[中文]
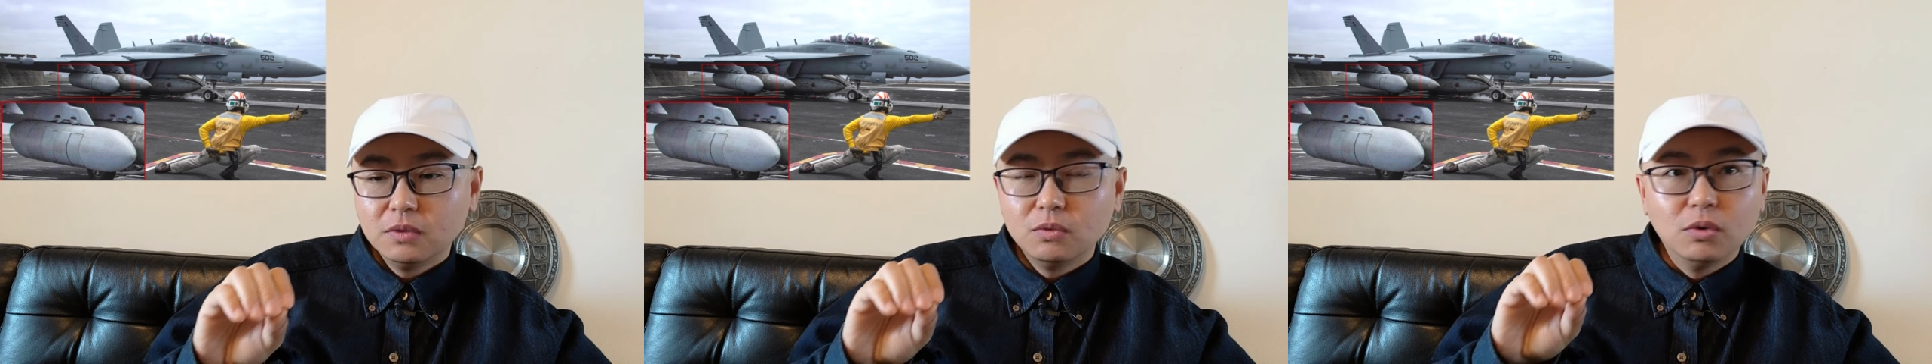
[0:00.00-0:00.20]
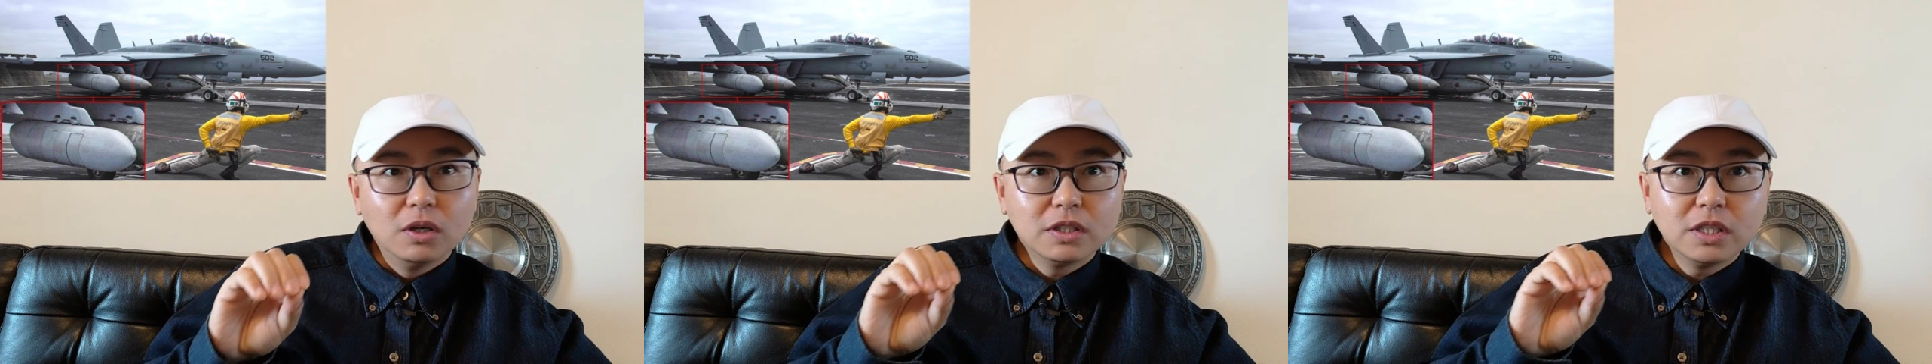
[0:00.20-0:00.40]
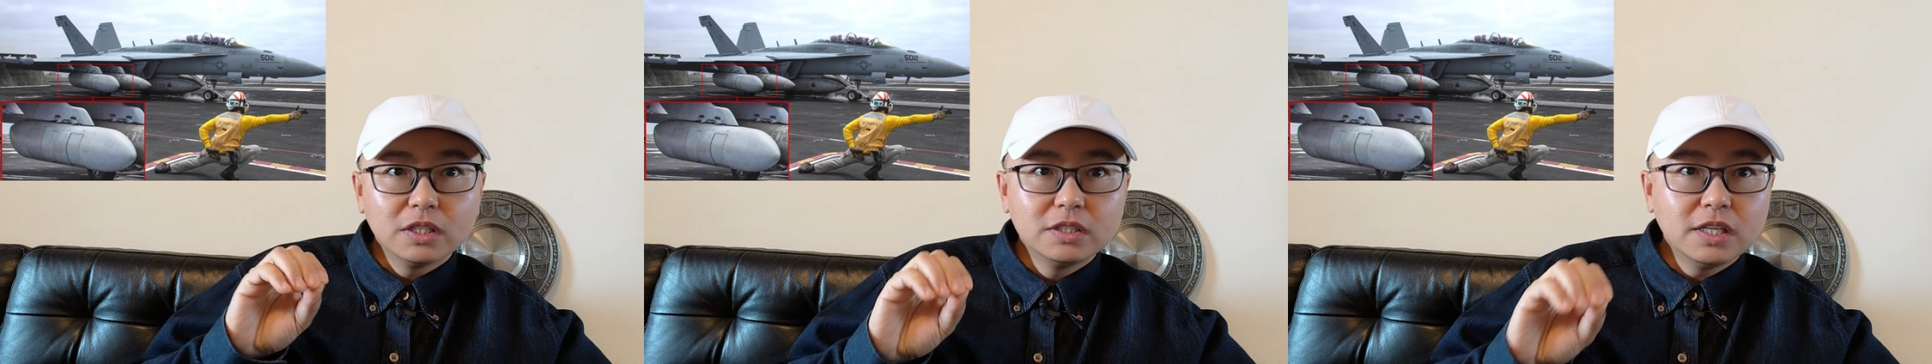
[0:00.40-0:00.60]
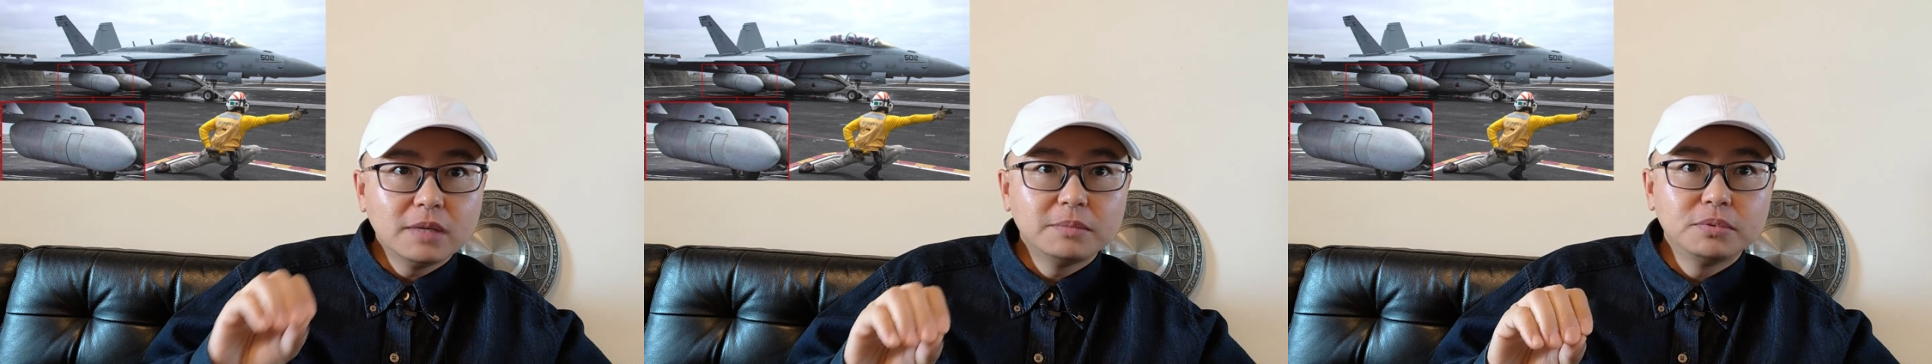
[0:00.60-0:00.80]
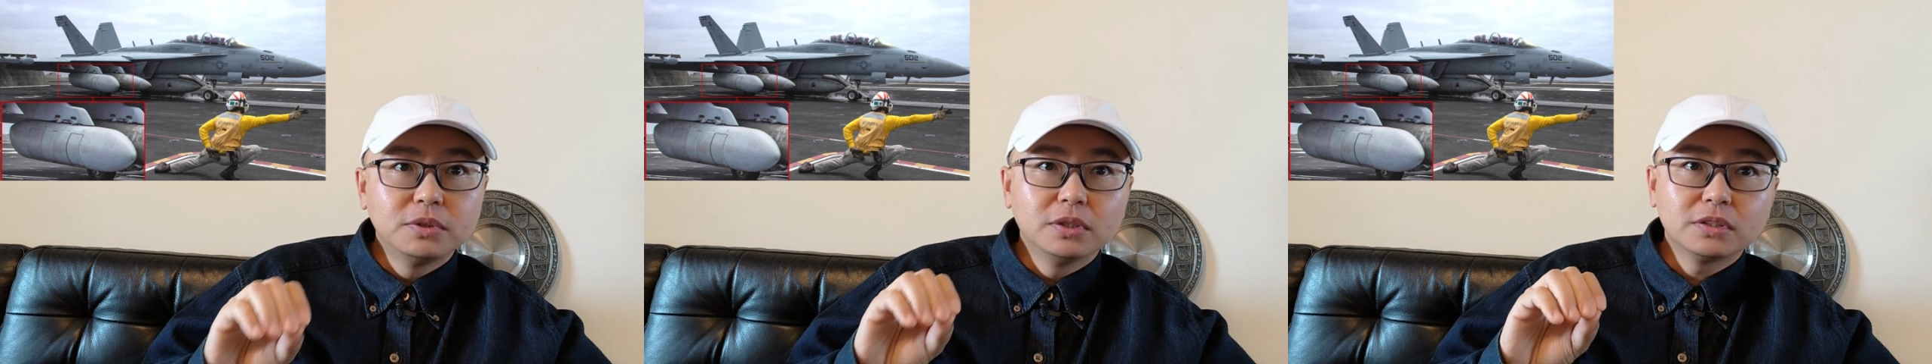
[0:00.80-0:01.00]
我这个
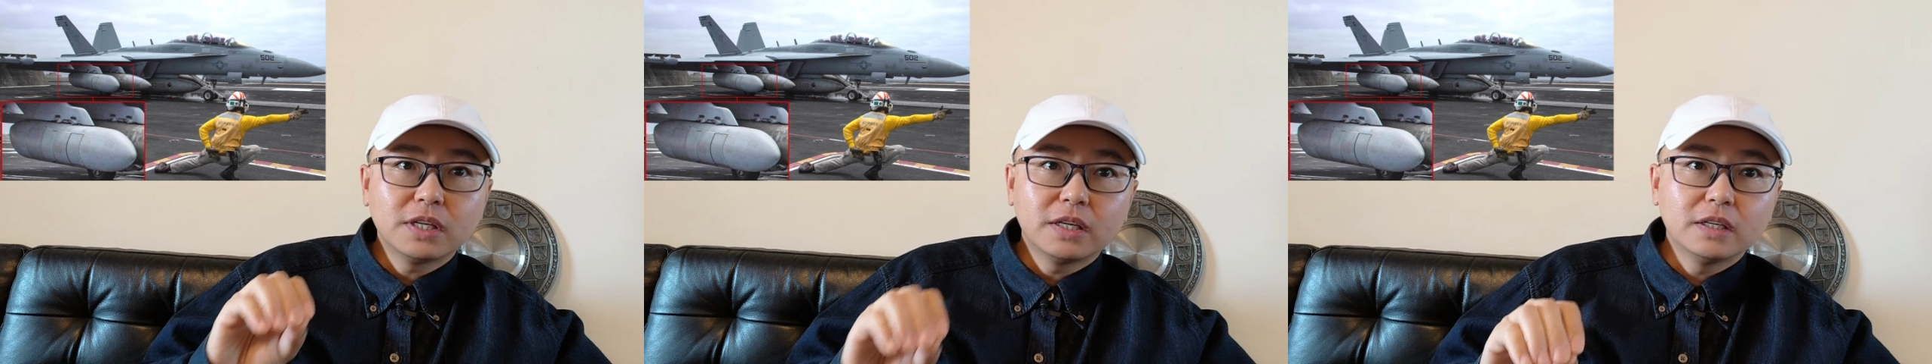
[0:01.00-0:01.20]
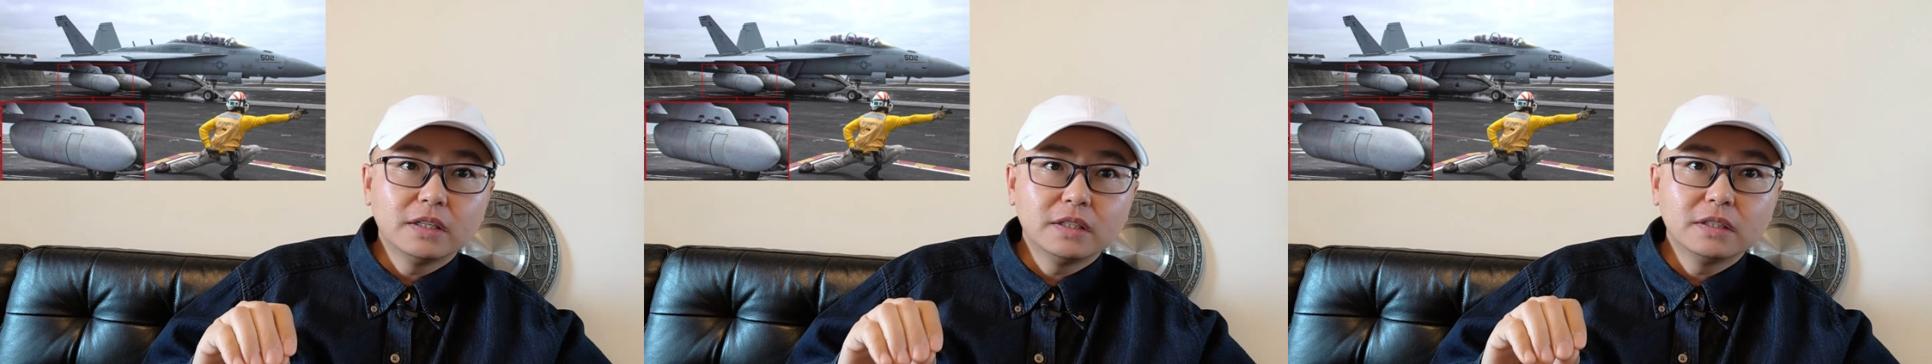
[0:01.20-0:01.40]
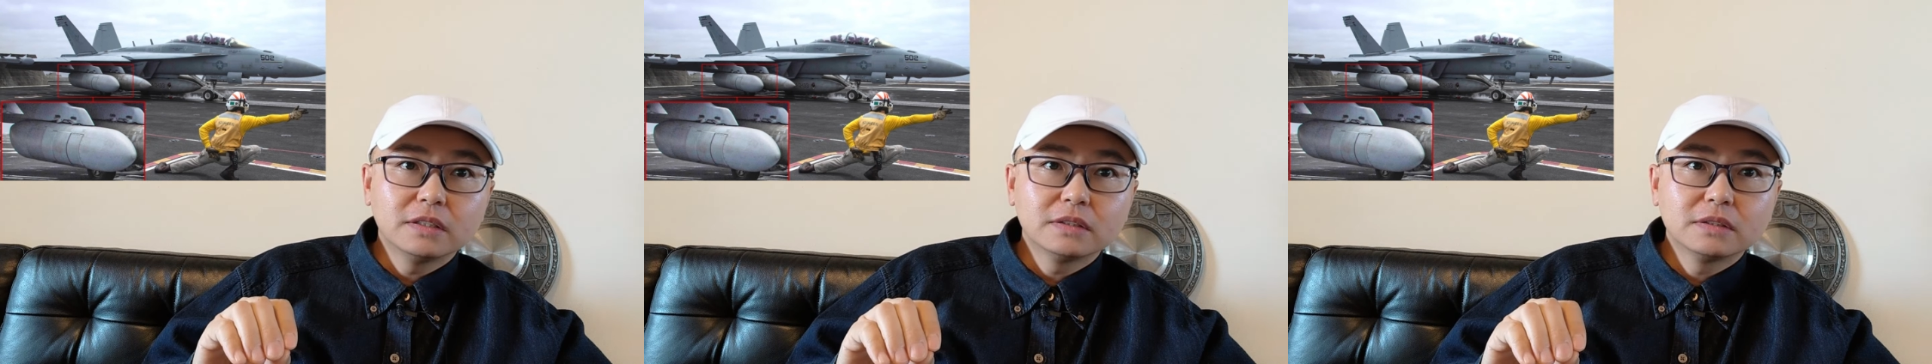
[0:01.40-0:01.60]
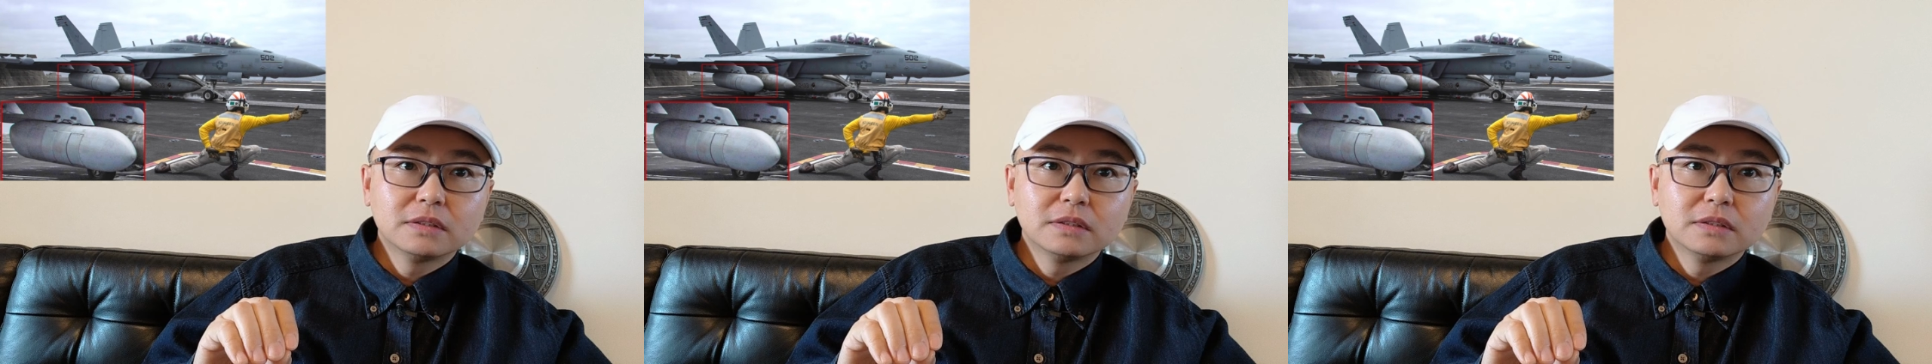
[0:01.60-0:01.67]
舰不能再